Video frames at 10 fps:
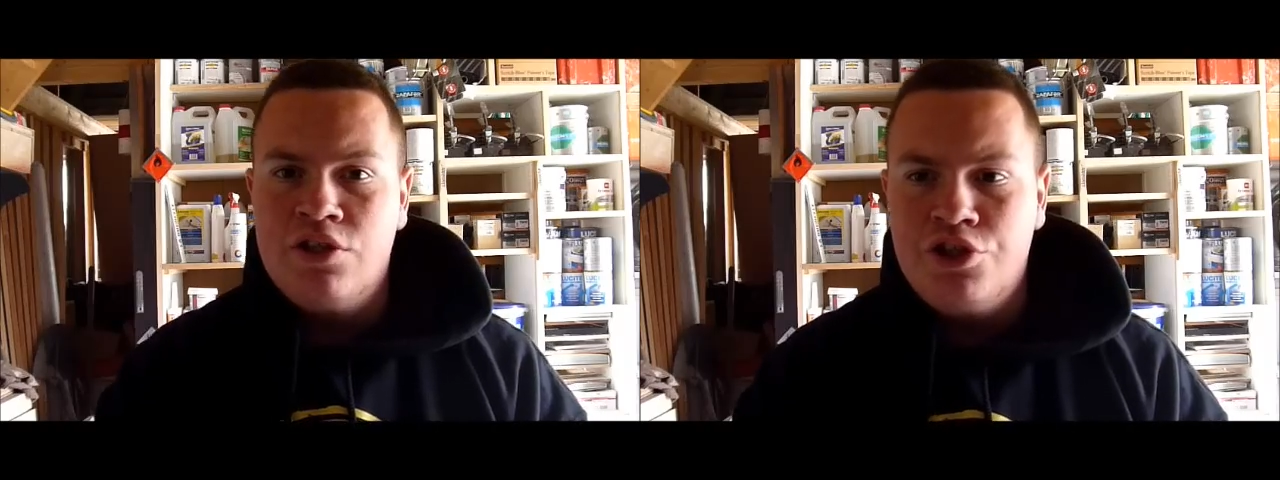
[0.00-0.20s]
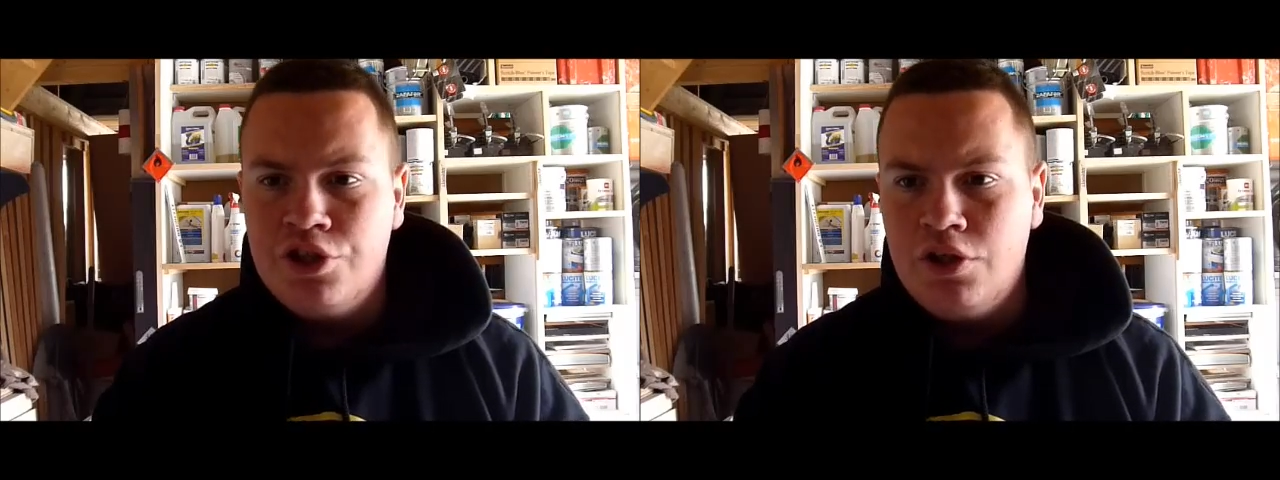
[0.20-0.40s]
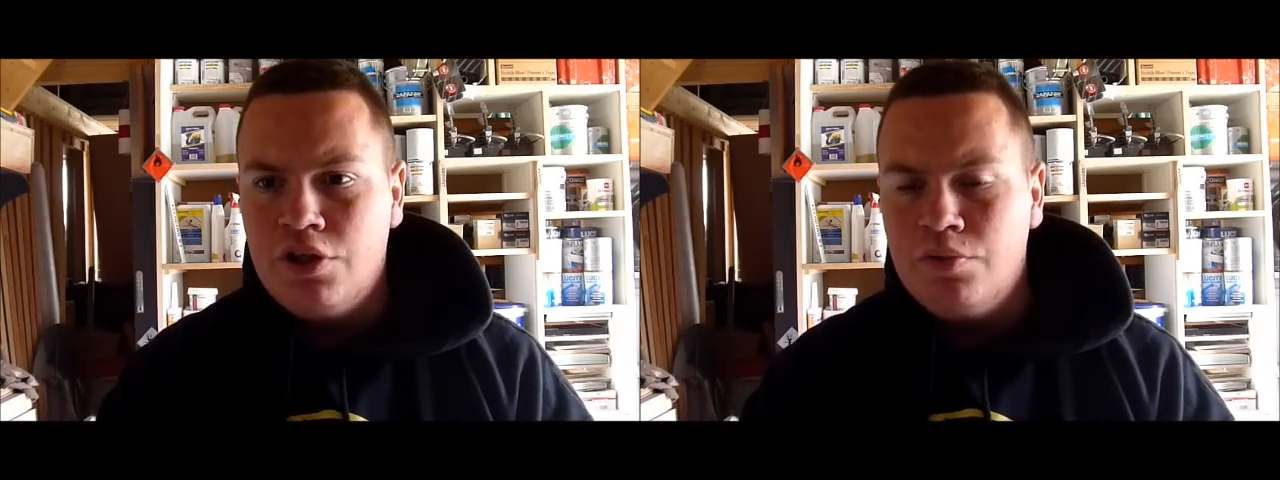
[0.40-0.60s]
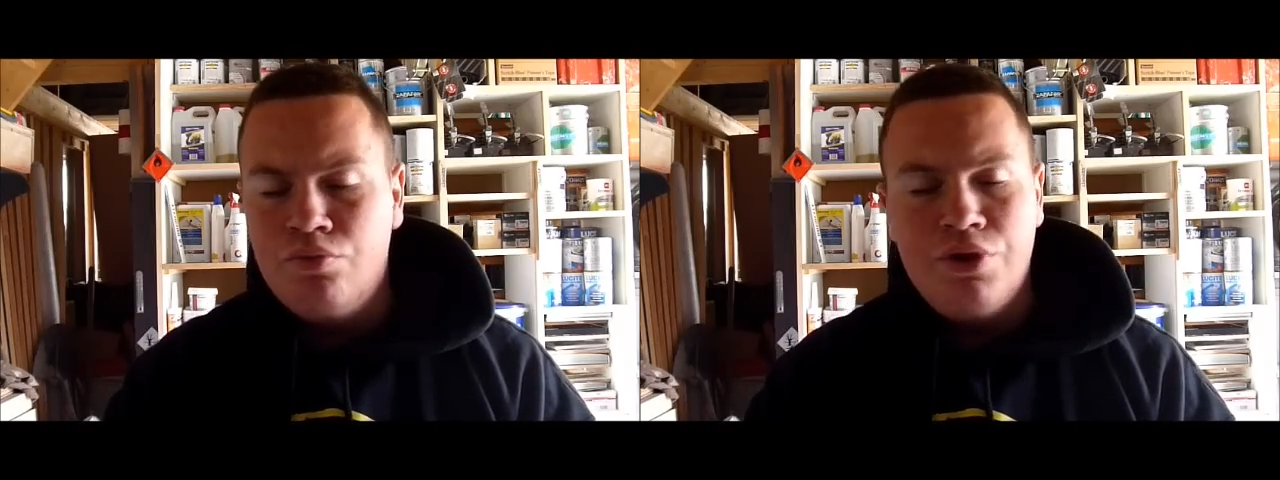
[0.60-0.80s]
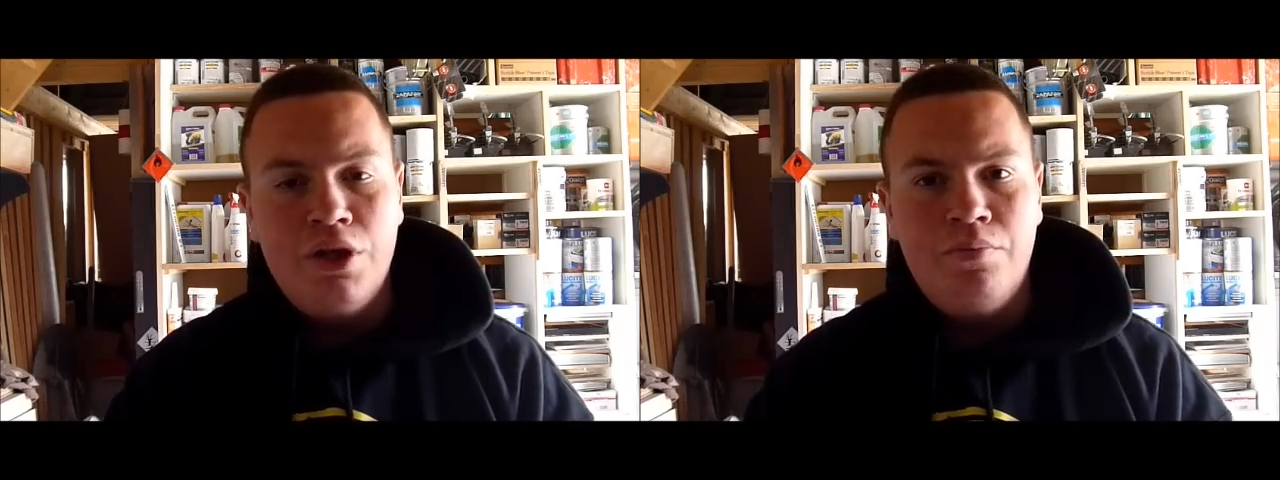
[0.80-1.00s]
sécher les
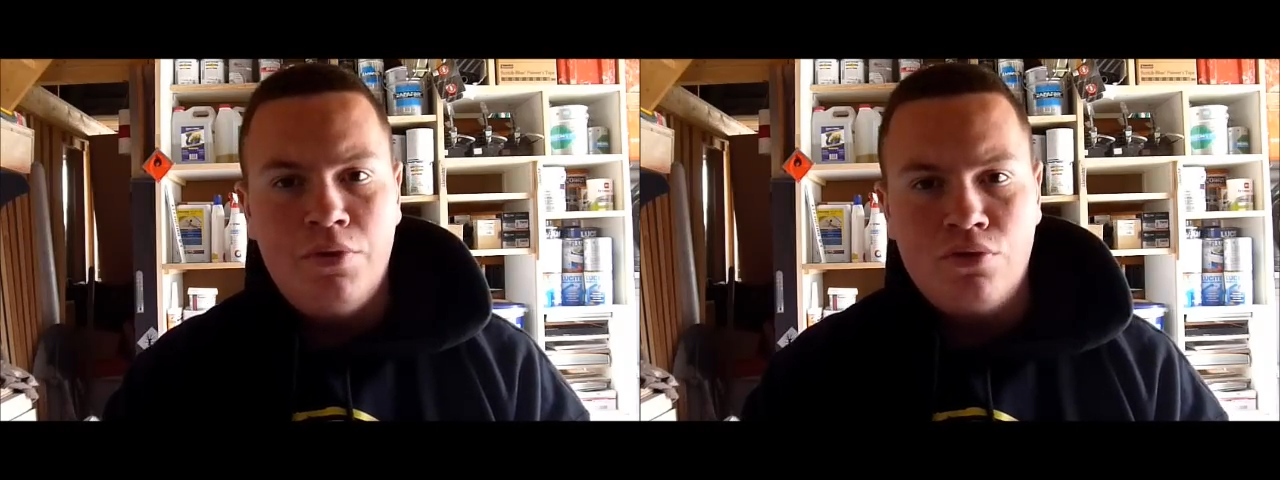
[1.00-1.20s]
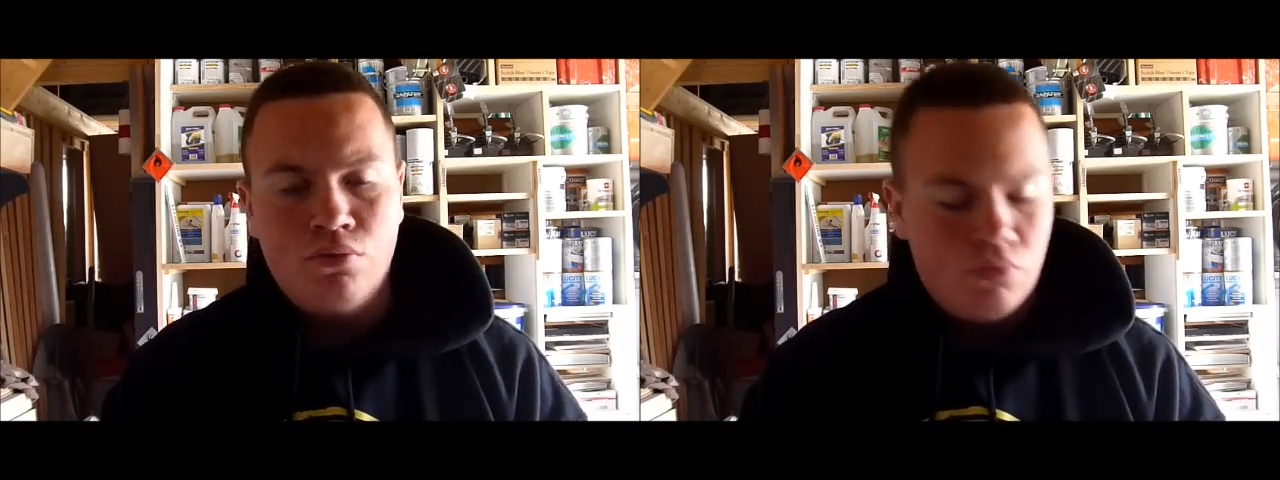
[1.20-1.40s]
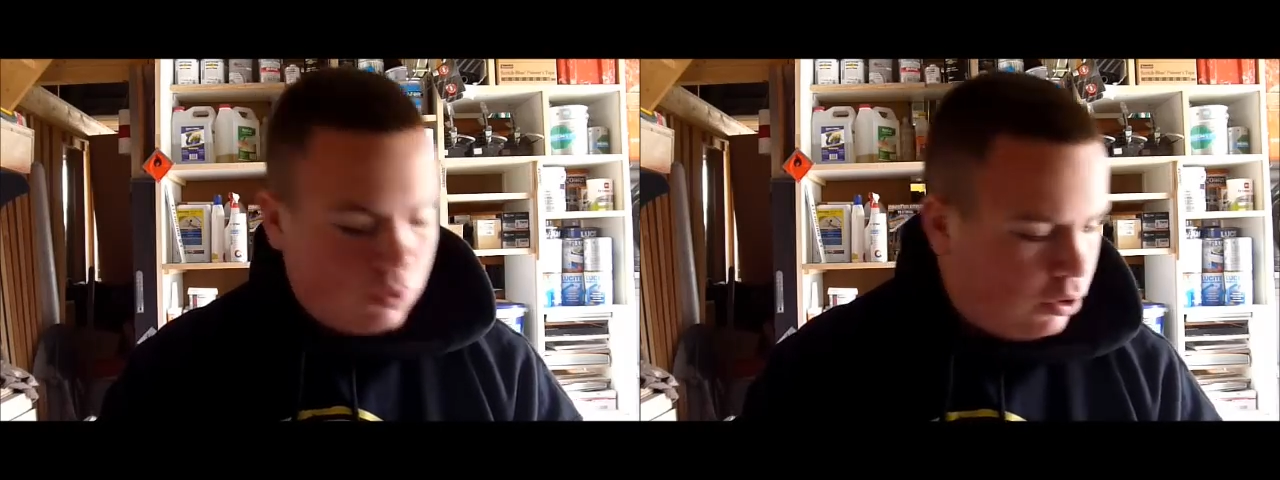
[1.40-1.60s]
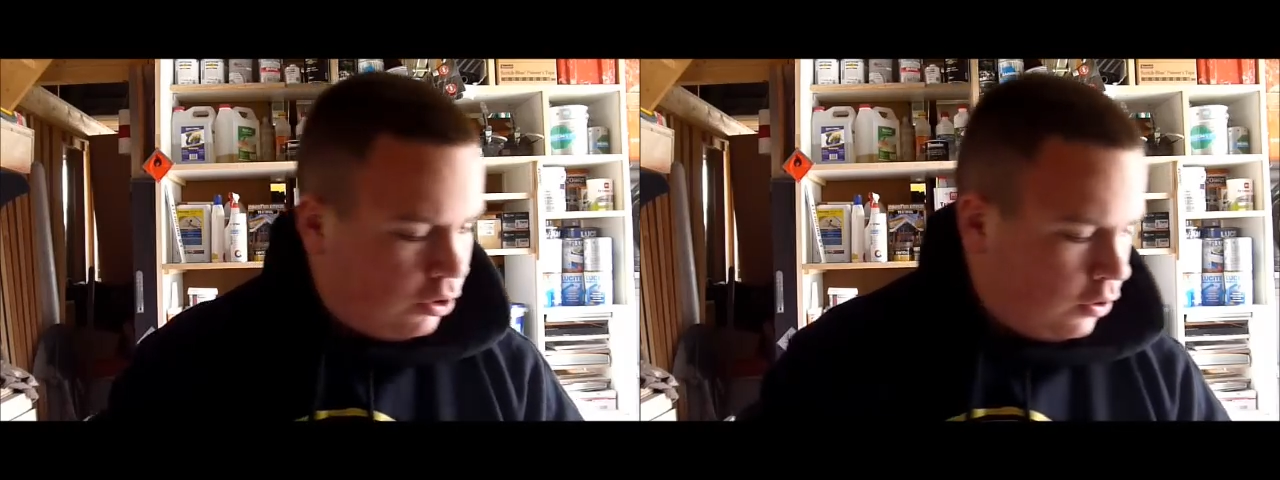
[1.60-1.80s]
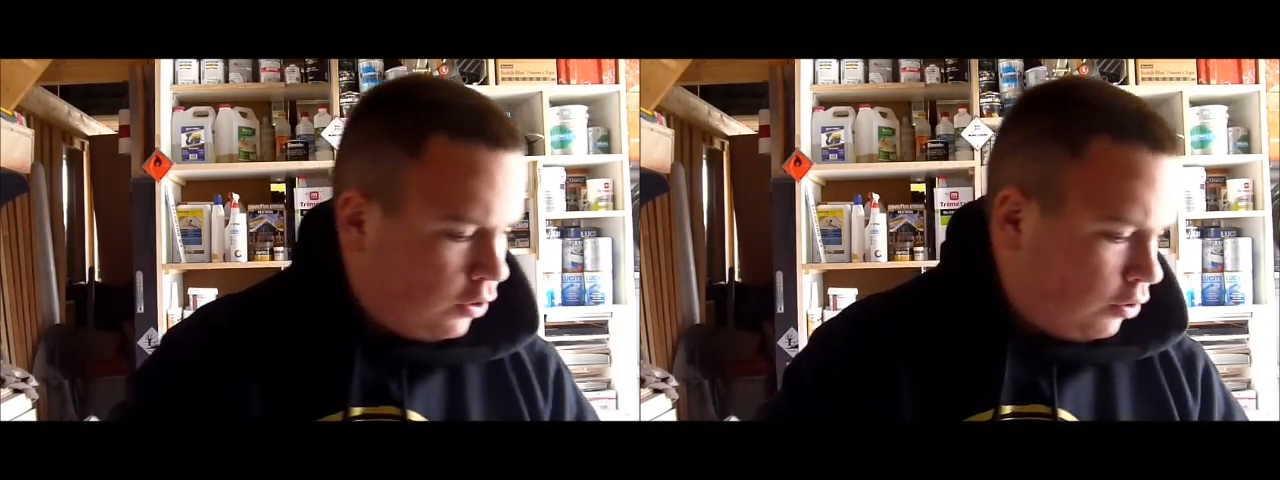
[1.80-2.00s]
bouillettes maison.
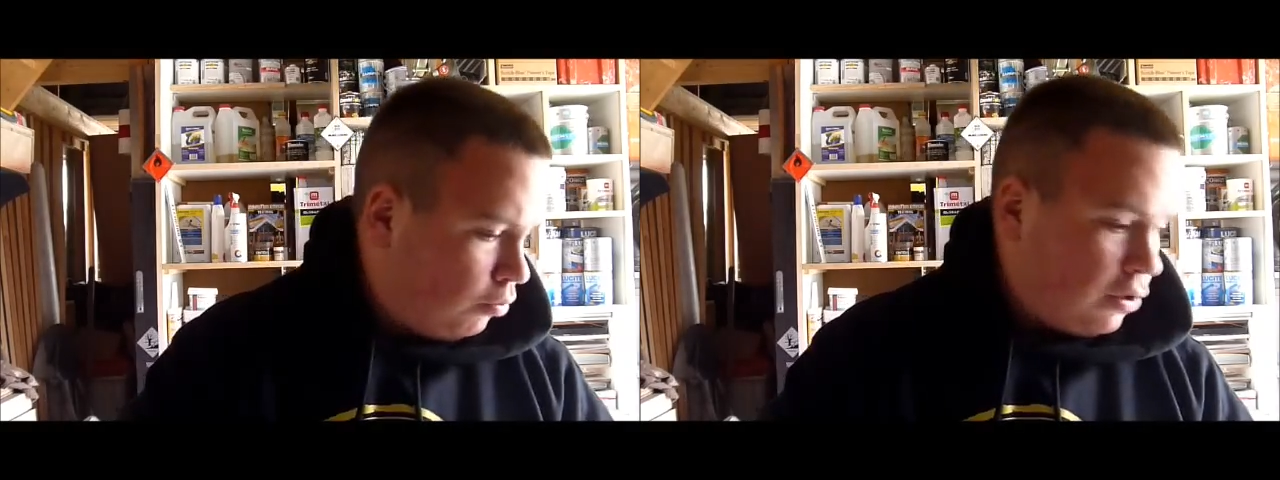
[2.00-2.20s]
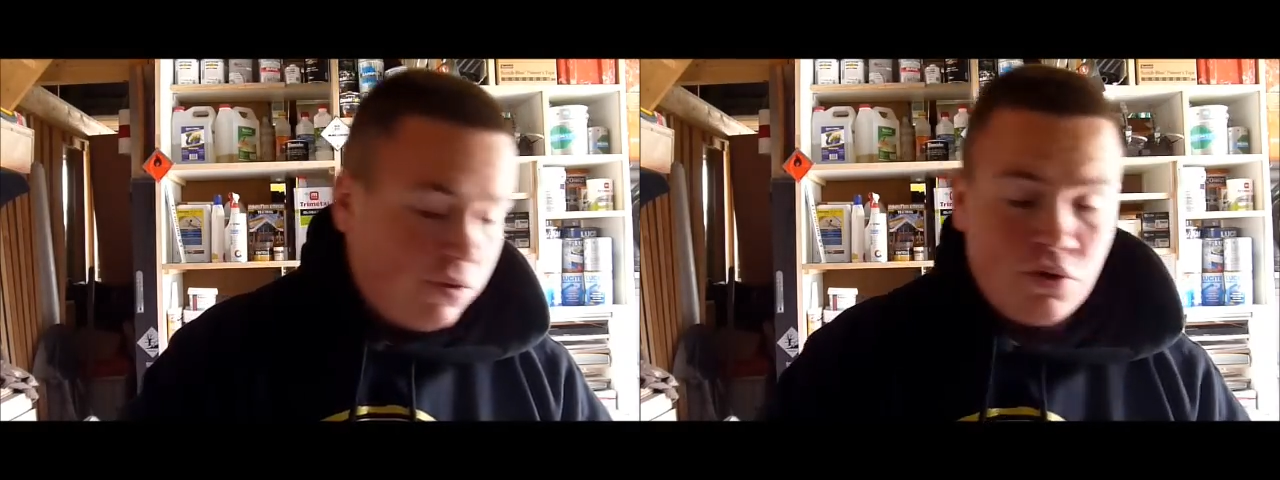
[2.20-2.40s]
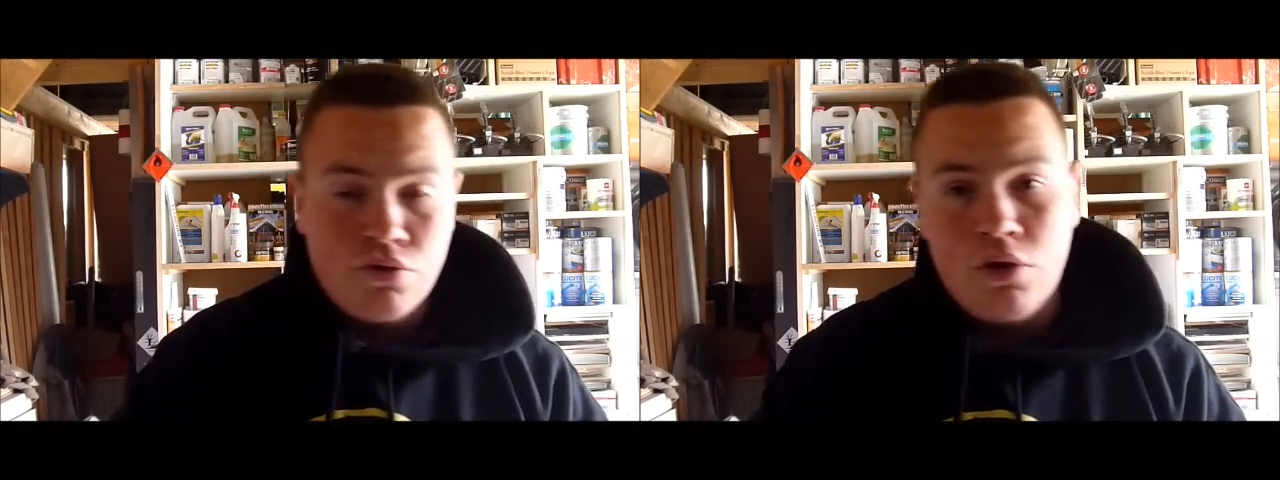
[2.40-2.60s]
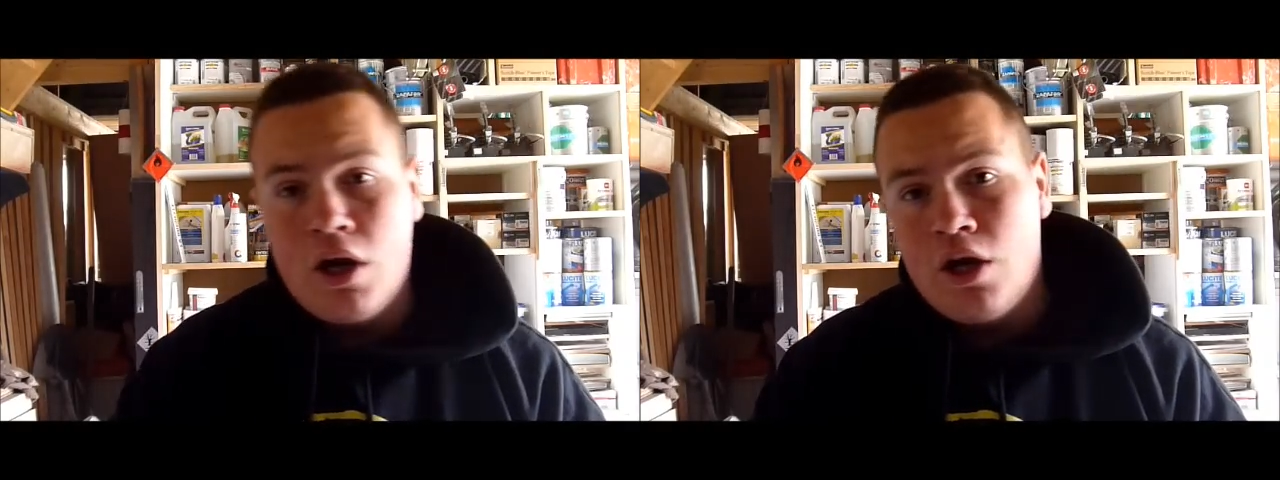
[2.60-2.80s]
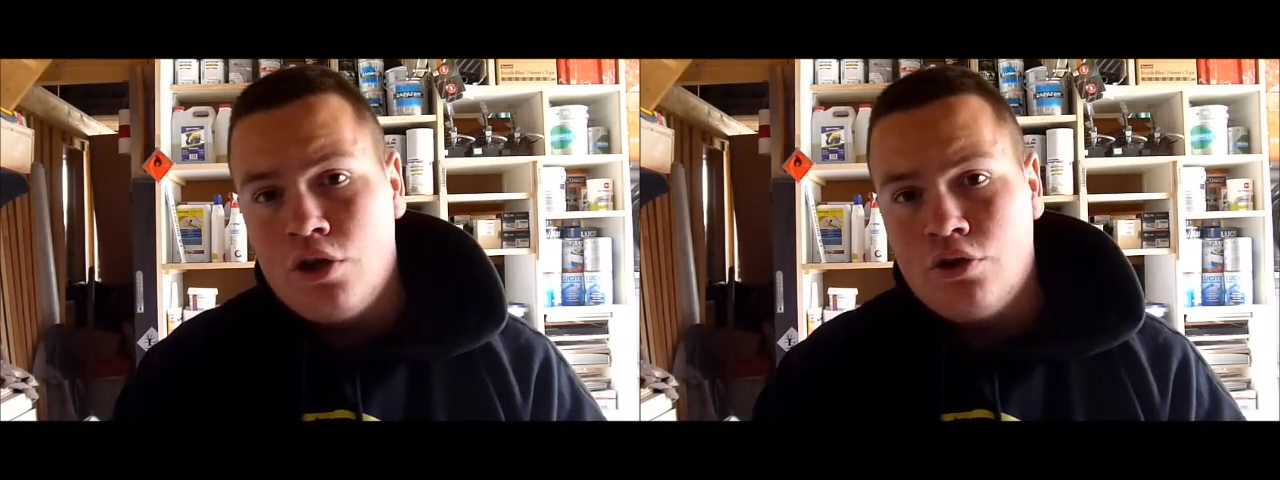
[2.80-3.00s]
Donc avant
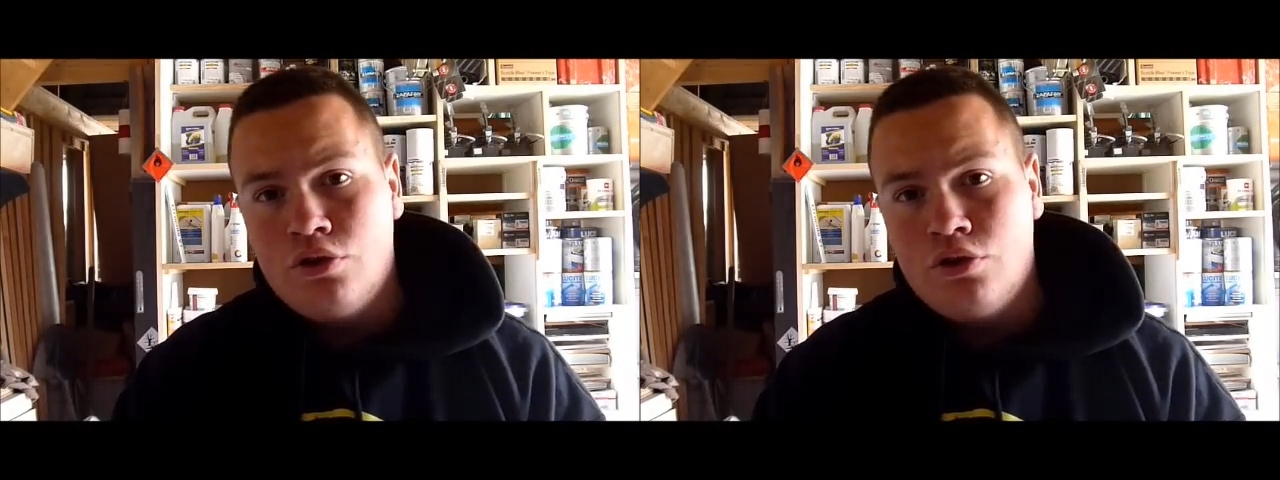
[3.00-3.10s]
cela,